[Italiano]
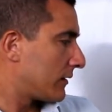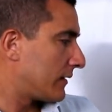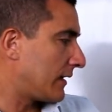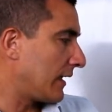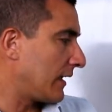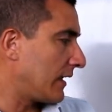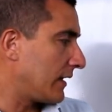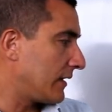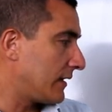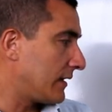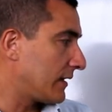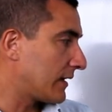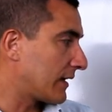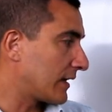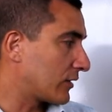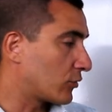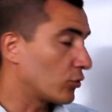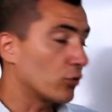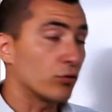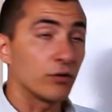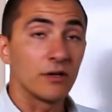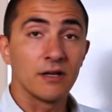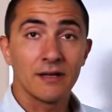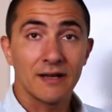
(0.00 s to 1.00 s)
dei, di
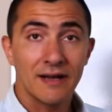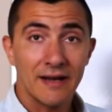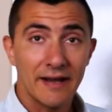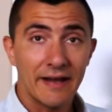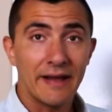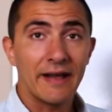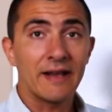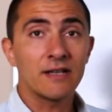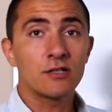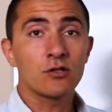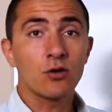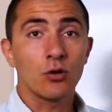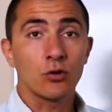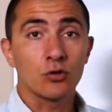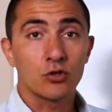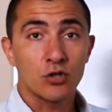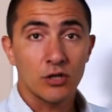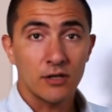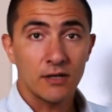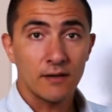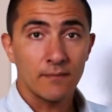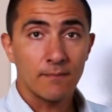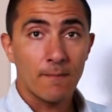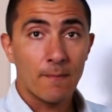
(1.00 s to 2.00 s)
chetoni
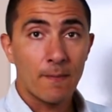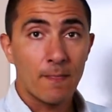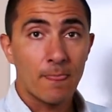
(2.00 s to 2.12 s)
esogeni,